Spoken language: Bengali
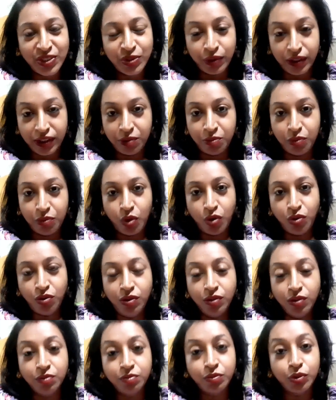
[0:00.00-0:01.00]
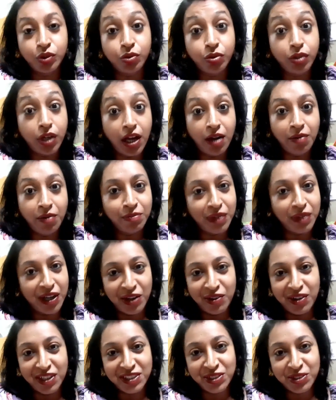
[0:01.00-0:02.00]
সুইথ মৌ বন্ধুরা ভালো
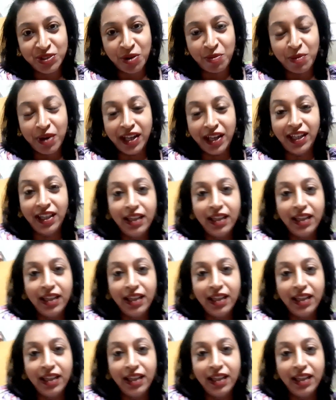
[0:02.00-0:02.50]
আছো সবাই